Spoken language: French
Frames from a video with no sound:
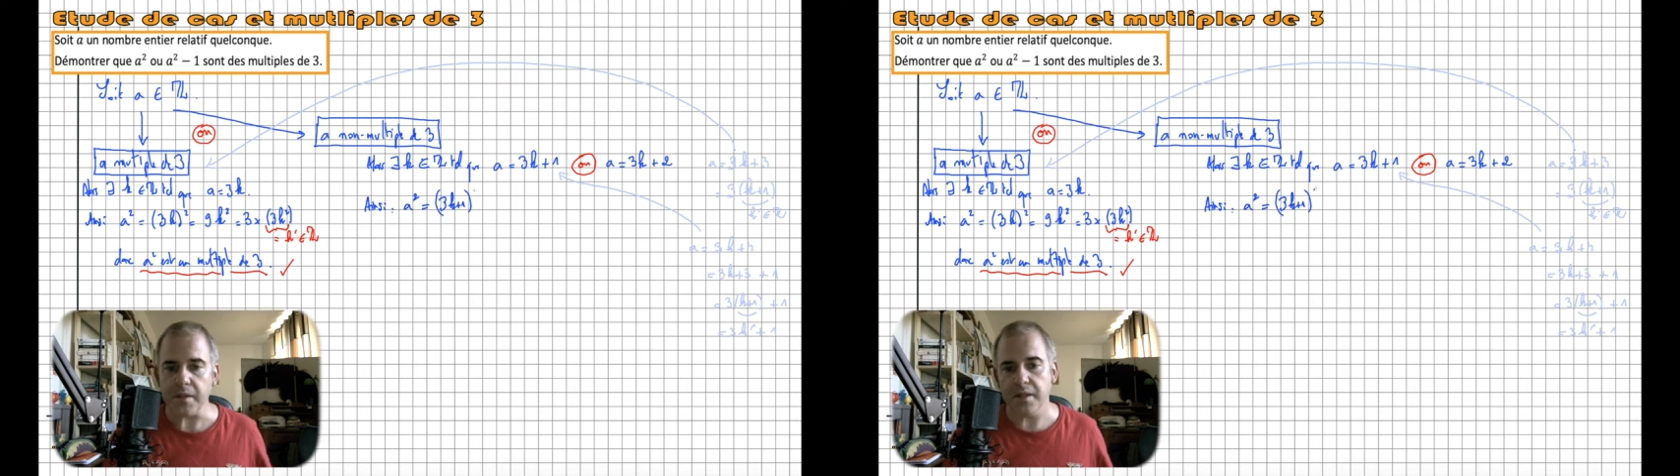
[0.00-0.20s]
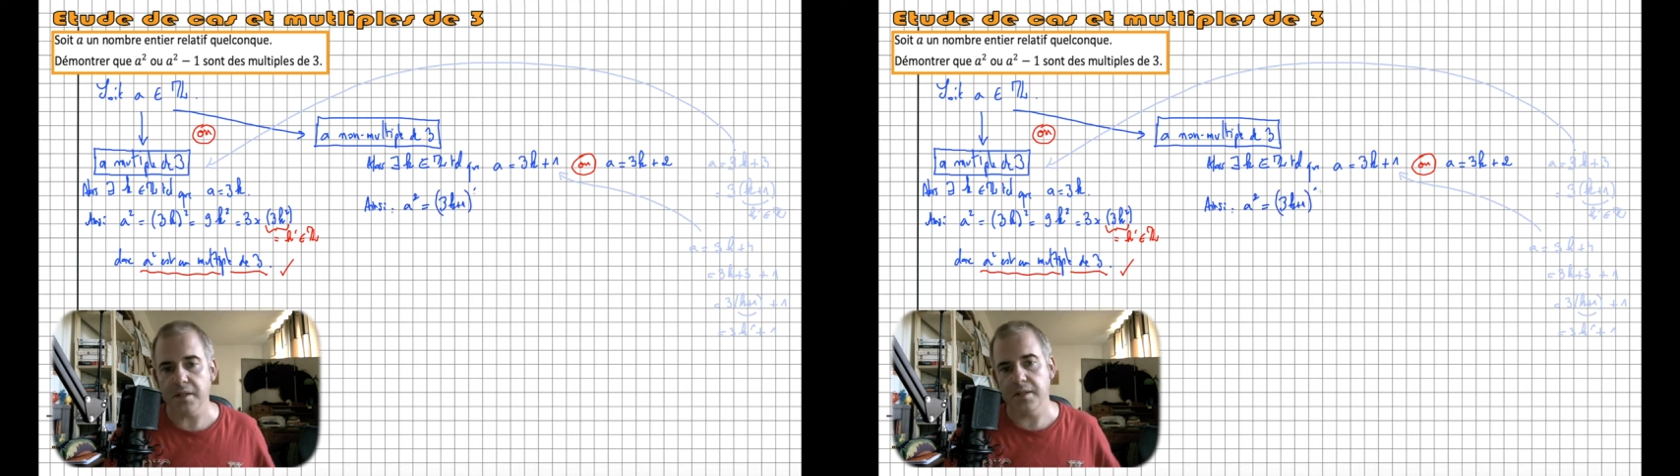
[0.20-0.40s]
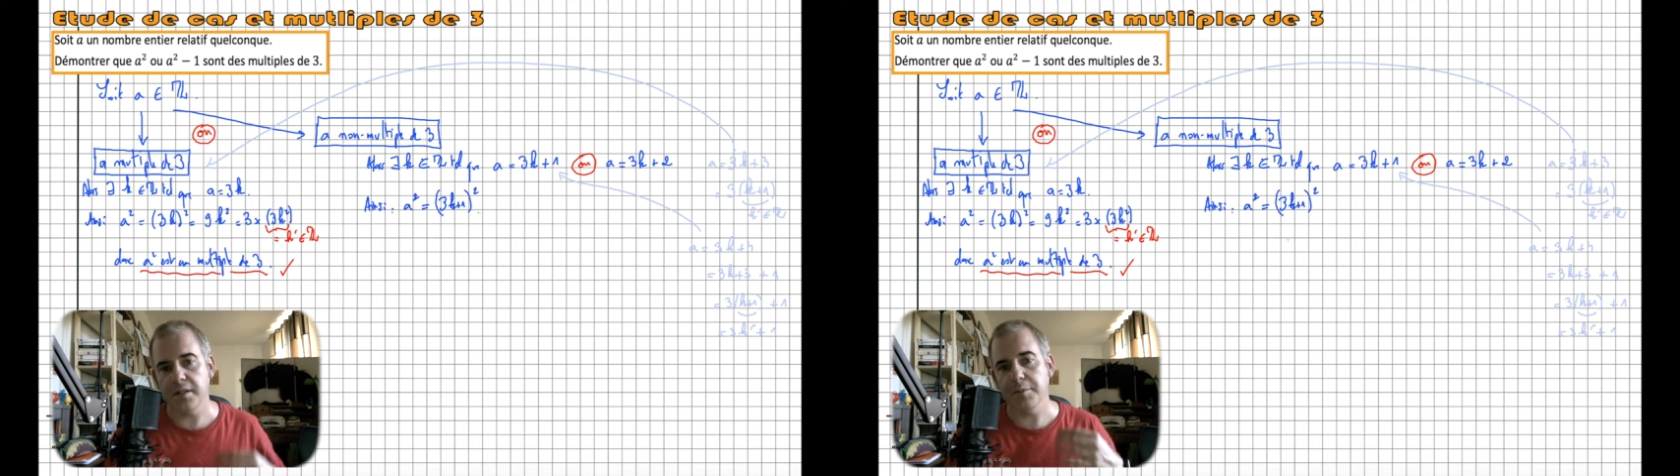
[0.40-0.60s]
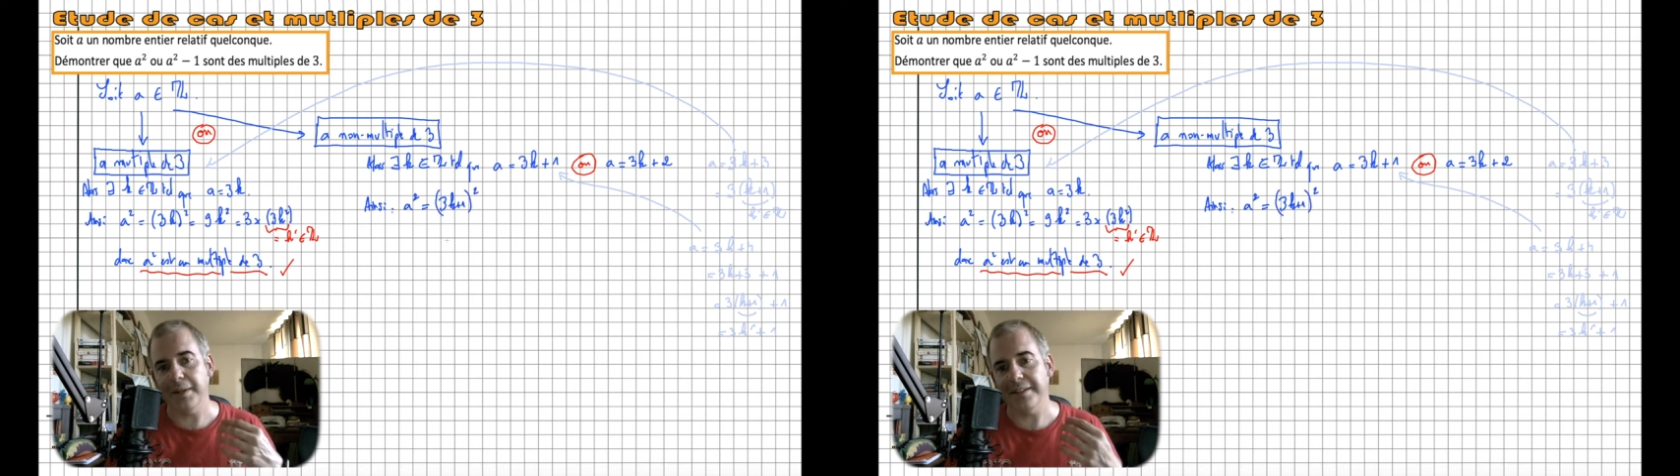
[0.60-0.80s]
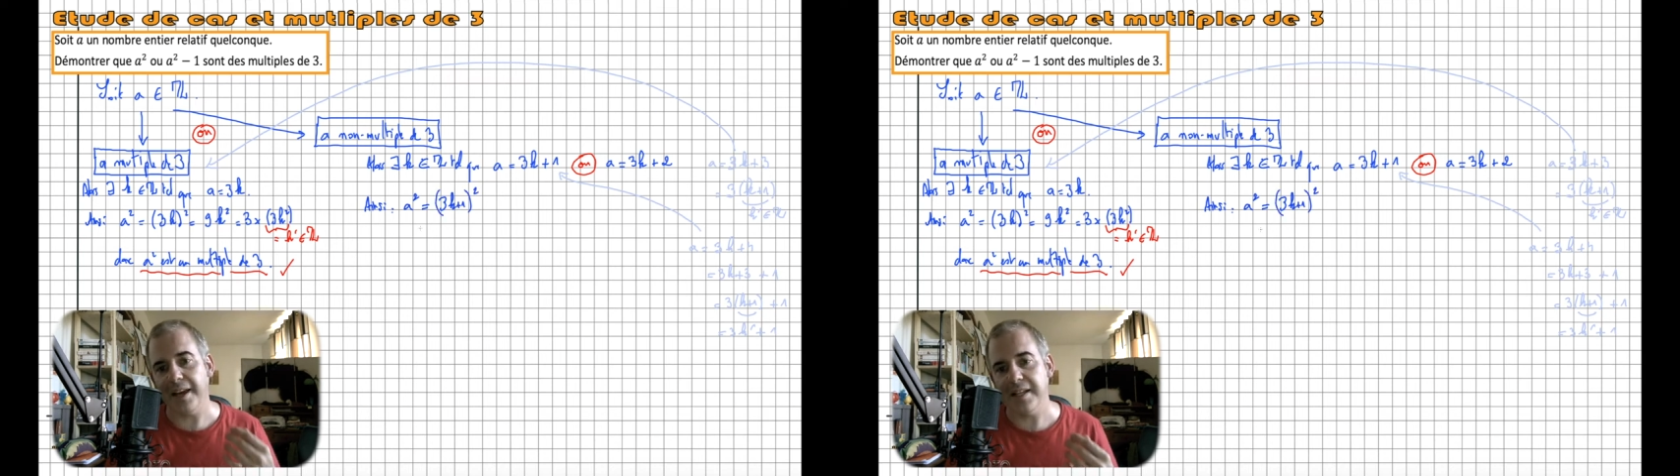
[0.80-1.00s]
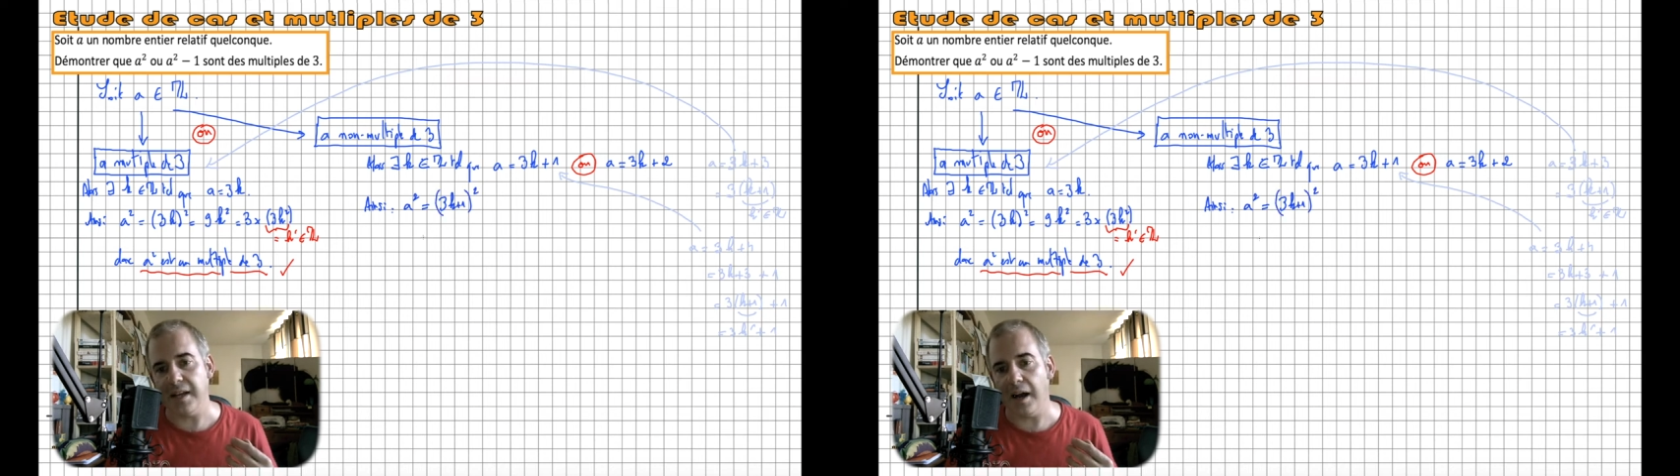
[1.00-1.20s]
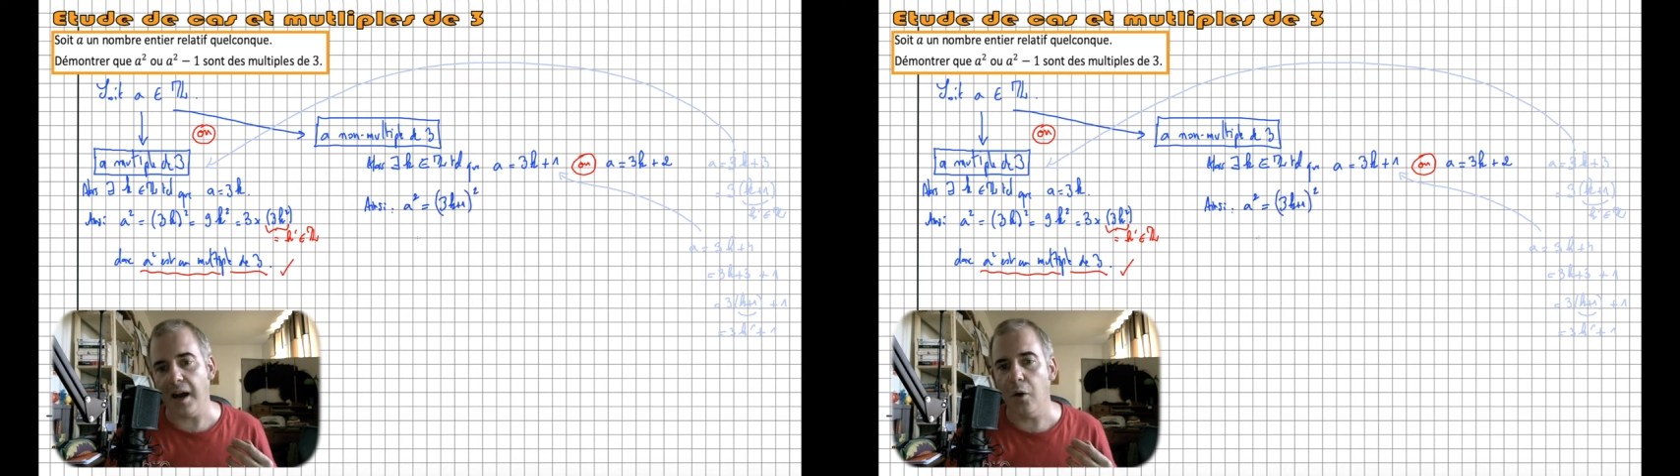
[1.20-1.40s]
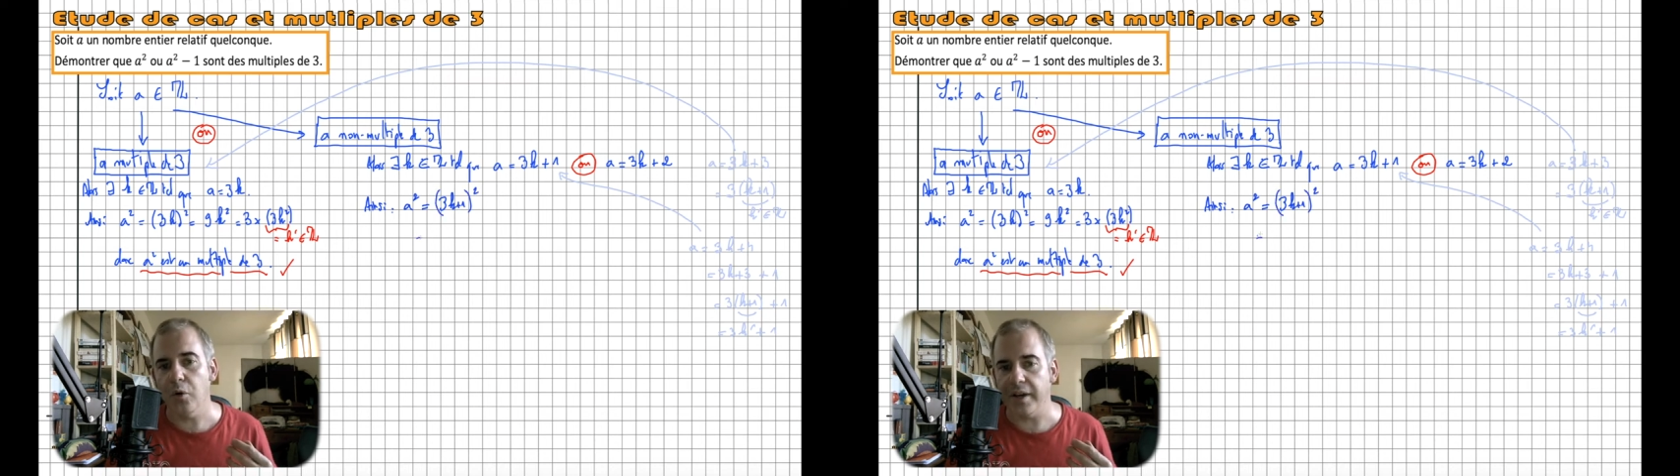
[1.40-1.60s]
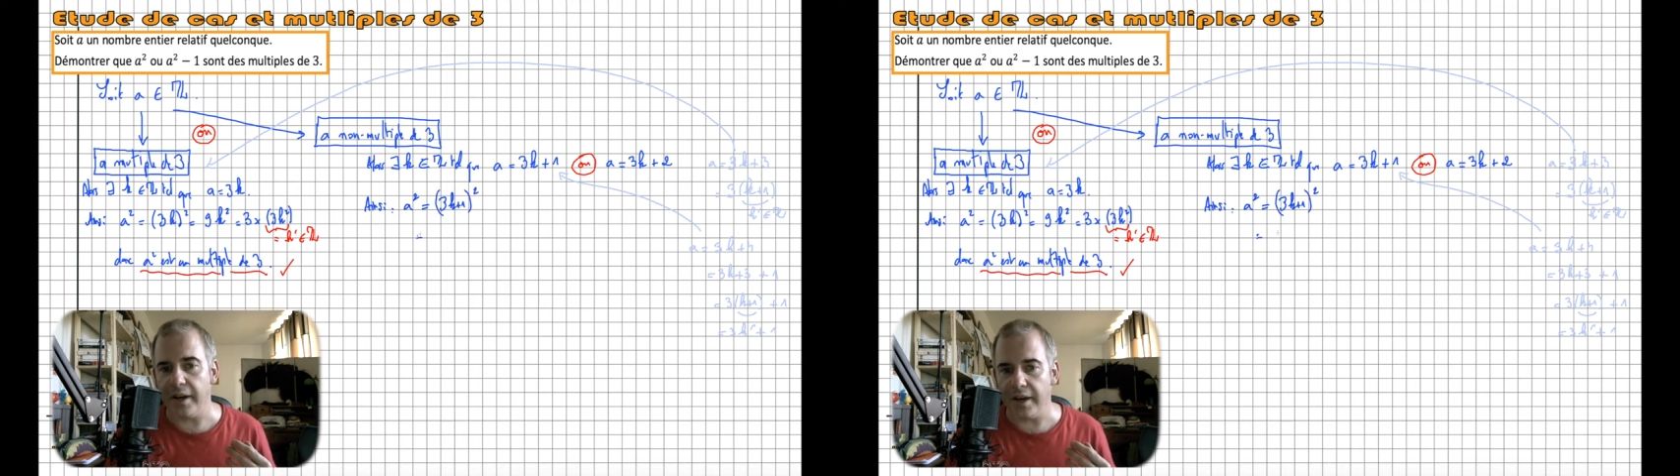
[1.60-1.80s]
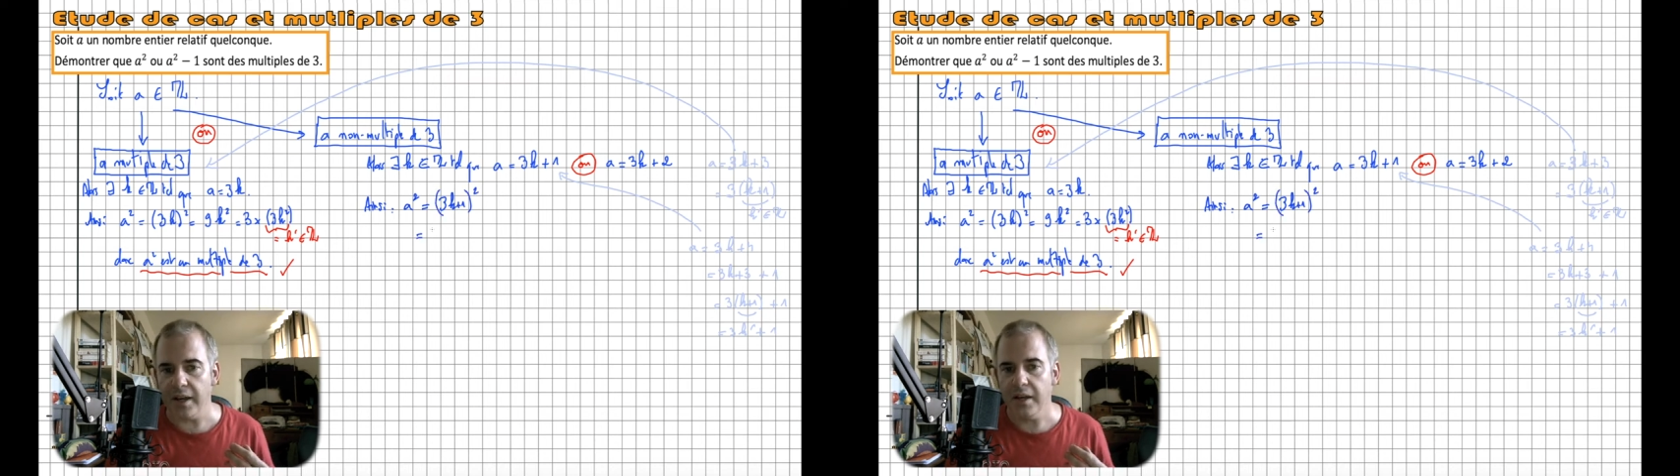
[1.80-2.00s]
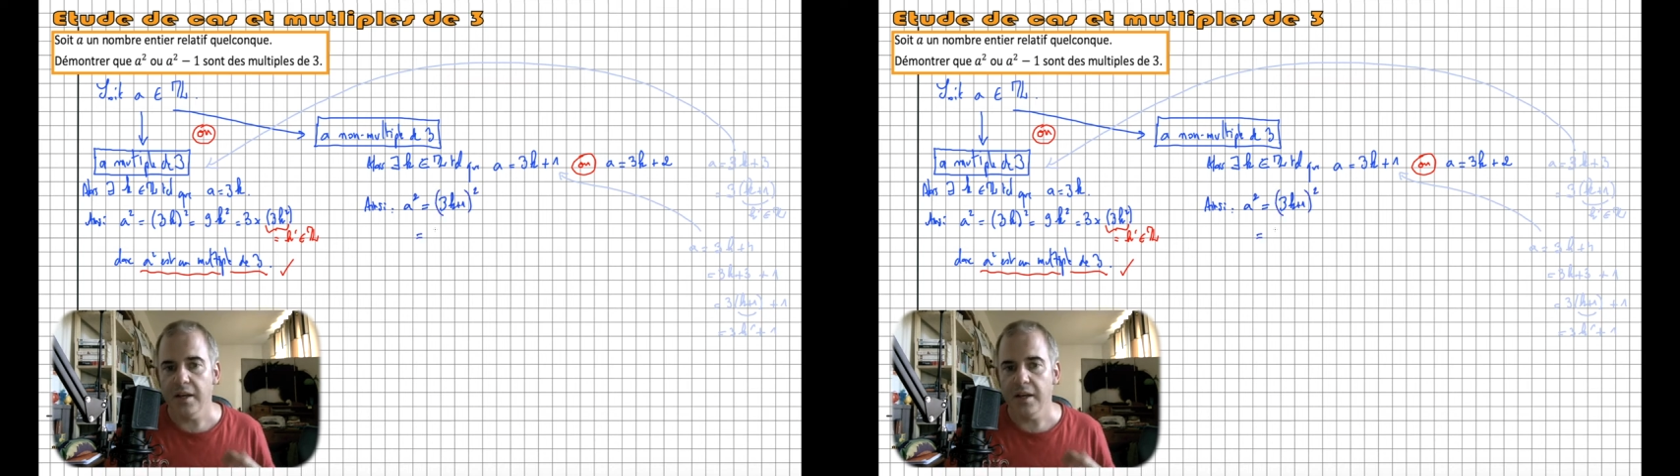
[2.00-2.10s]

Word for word: Si je m'intéresse à A au carré,